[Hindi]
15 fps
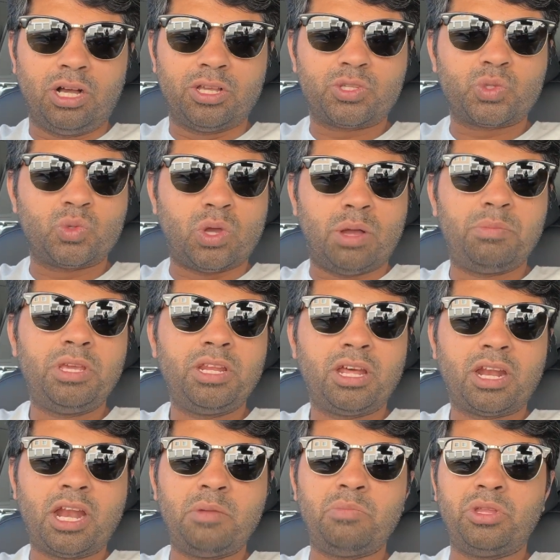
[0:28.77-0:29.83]
स्वामी
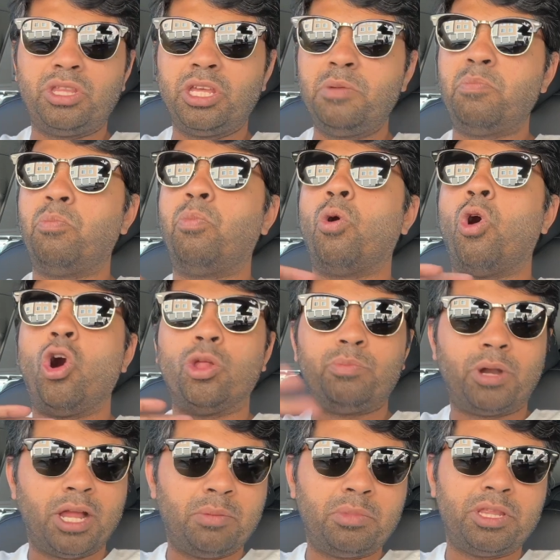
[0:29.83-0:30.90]
नारायण मंदिर बहुत
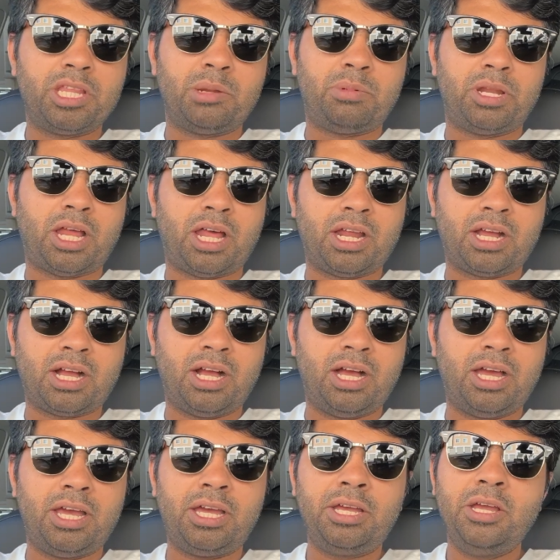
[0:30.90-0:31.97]
बड़ा मंदिर बना रखा
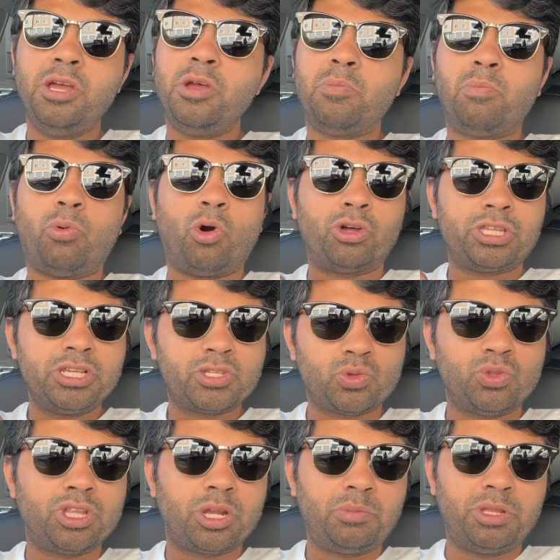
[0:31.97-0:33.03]
है बहुत ही
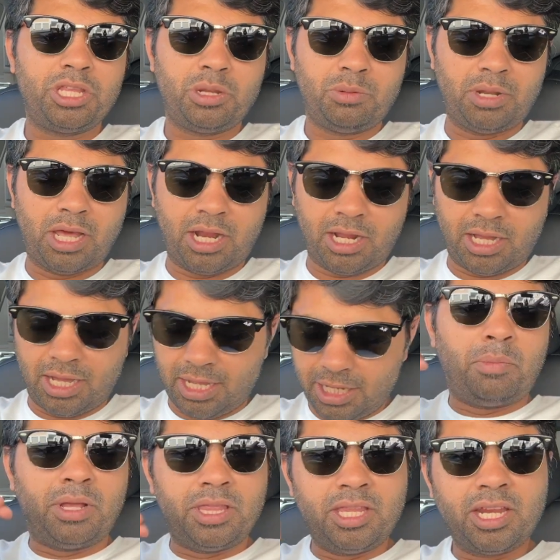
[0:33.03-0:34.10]
सुंदर मंदिर बना रखा है
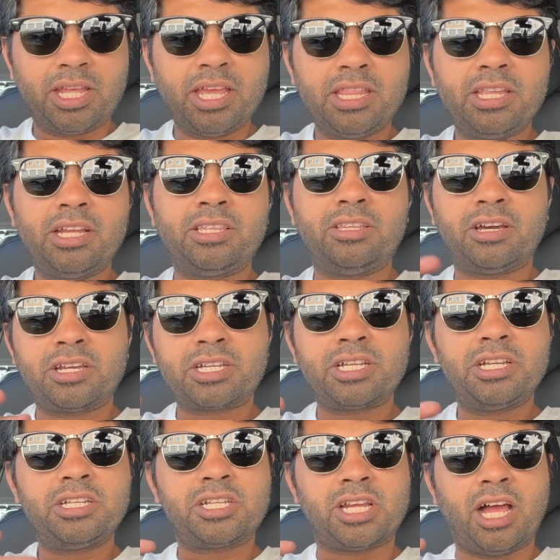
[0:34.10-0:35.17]
मंदिर के अंदर
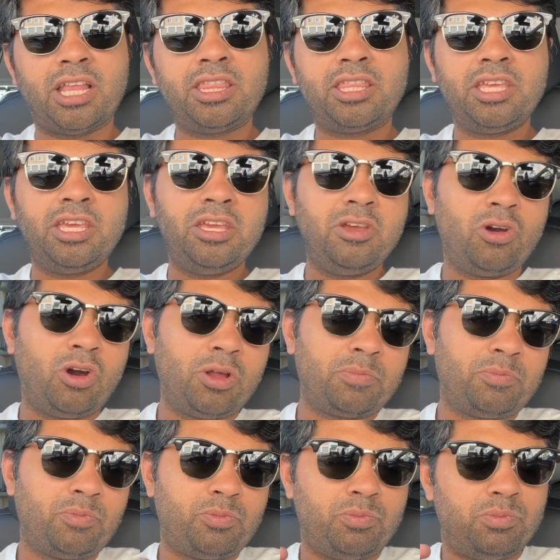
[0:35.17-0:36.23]
दर्शन शांति और
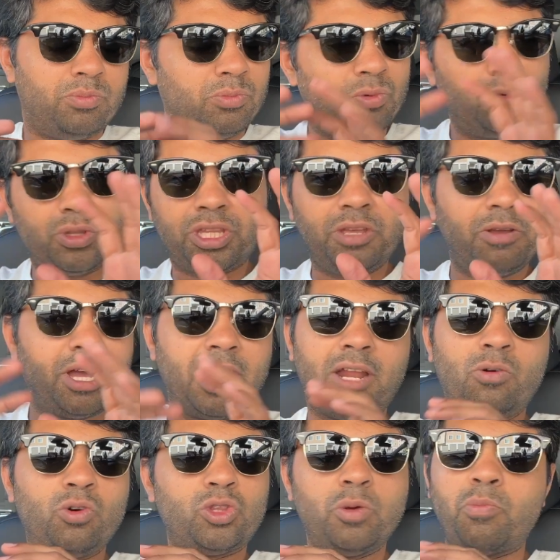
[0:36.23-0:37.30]
मूर्ति वगैरह
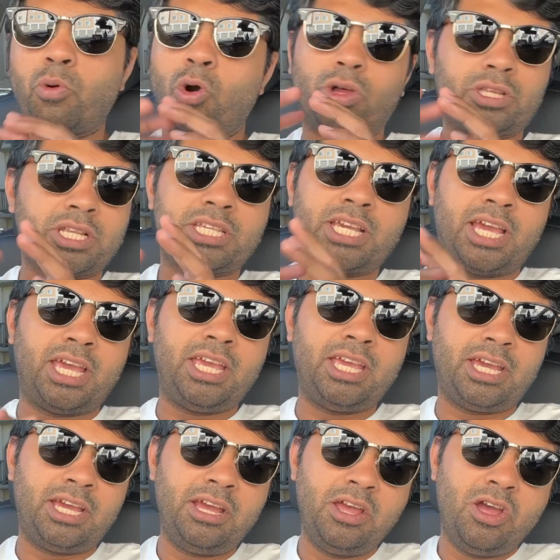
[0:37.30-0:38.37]
वो तो बहुत अच्छा है ही
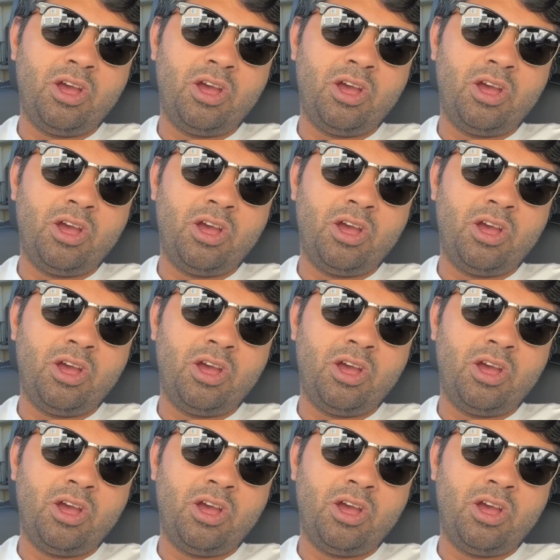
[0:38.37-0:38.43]
है